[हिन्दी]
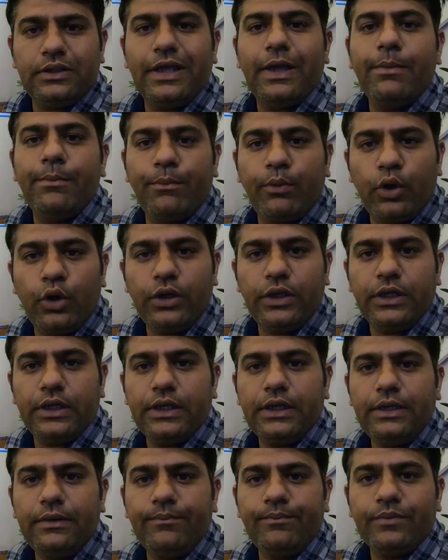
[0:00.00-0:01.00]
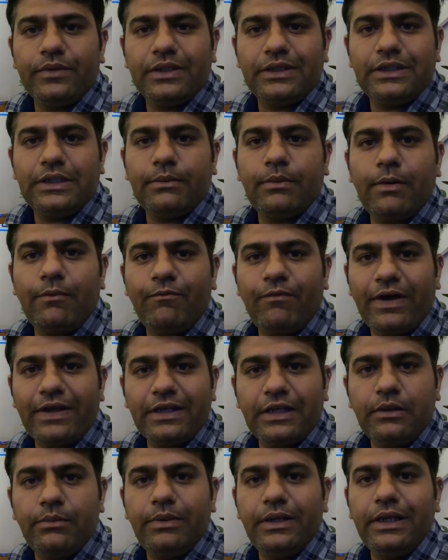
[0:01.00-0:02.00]
एम्प्लॉय है जब आप
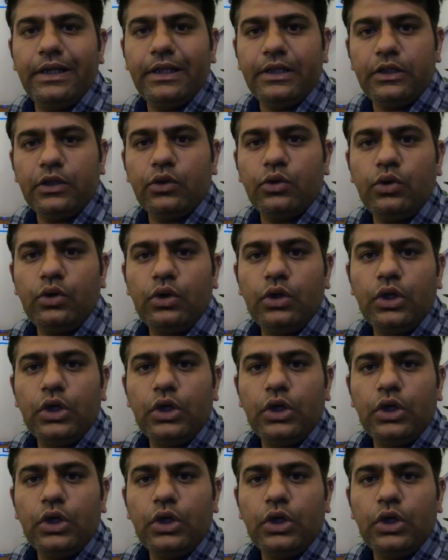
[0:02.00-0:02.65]
फाइनल बिल लेते हो